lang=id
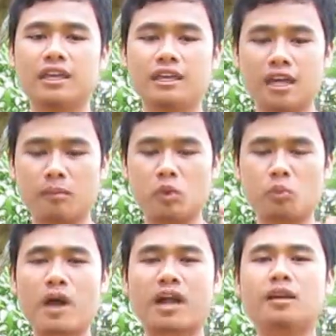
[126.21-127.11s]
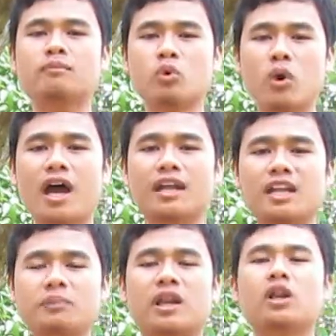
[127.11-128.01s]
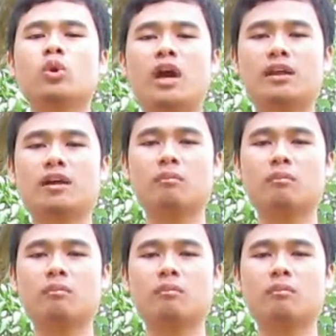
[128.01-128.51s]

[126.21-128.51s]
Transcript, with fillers: yang merupakan buah dari perenungan,